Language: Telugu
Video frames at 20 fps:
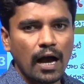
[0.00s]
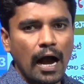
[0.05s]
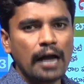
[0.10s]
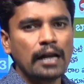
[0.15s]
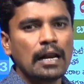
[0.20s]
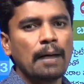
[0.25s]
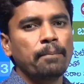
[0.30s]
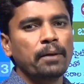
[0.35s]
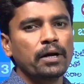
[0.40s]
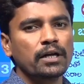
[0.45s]

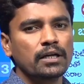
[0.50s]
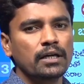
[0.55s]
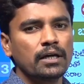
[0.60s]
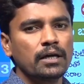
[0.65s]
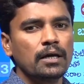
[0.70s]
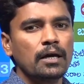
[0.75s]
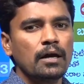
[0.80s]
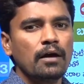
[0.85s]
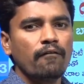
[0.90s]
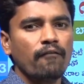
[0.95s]
అయినప్పటికీ
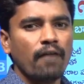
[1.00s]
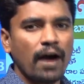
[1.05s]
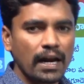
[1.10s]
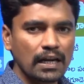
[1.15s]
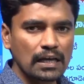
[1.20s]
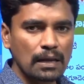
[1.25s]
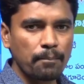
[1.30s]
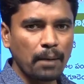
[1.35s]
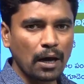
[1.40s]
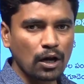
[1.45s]

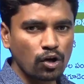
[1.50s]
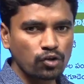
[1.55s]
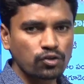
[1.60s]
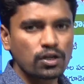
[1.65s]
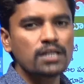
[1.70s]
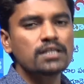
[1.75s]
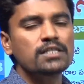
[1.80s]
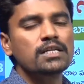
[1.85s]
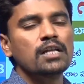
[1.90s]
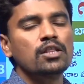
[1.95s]
వారికి
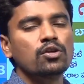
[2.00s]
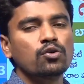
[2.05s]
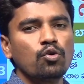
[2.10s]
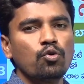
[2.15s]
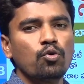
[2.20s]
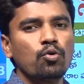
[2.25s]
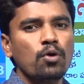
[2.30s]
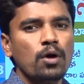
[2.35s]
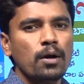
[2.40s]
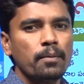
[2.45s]
భరోసా
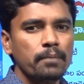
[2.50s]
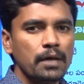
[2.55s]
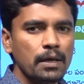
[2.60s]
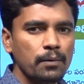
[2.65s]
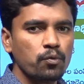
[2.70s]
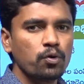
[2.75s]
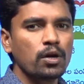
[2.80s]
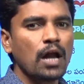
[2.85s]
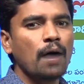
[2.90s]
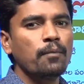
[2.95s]
ఇచ్చేందుకు
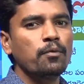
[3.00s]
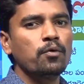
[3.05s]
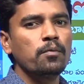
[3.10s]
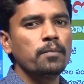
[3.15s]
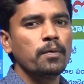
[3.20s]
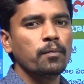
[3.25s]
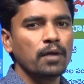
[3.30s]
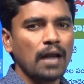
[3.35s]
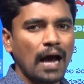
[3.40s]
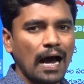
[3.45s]
మేమున్నాము
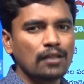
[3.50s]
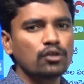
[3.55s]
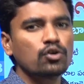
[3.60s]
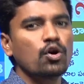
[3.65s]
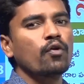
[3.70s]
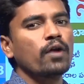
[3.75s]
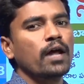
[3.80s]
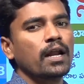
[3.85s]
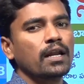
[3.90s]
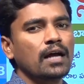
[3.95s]
మిమ్మల్ని
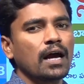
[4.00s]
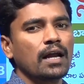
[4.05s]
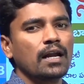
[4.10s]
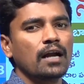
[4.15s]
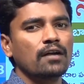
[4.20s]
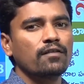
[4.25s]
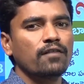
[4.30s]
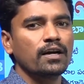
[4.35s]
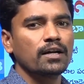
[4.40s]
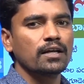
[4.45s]
ఆదుకోవడానికి
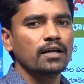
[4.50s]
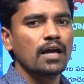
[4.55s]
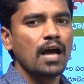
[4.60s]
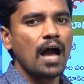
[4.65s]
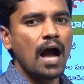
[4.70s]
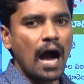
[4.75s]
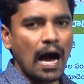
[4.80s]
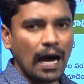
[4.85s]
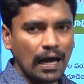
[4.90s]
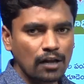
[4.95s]
అన్నటువంటి
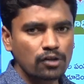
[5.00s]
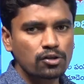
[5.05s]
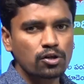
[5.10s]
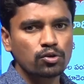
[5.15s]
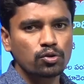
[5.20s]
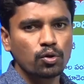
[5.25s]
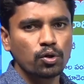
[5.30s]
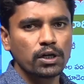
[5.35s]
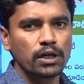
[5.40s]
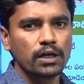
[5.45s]

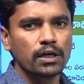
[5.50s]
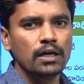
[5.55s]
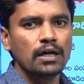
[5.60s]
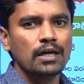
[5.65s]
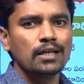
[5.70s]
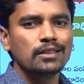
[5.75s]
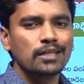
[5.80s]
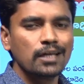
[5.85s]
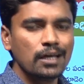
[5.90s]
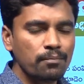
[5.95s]
ఆలోచనతోటి
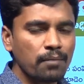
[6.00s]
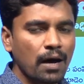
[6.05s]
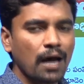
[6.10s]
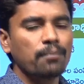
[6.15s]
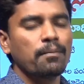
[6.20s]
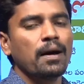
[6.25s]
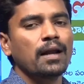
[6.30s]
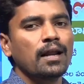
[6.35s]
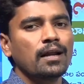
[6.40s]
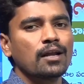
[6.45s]

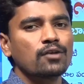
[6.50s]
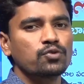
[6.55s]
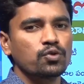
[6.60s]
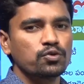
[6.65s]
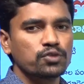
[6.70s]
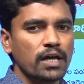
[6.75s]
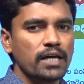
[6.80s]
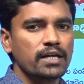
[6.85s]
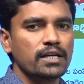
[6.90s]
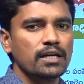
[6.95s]
తీన్మార్ మల్లన్న
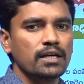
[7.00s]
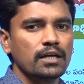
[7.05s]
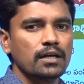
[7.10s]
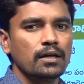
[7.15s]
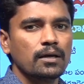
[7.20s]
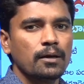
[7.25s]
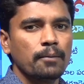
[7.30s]
సొసైటీ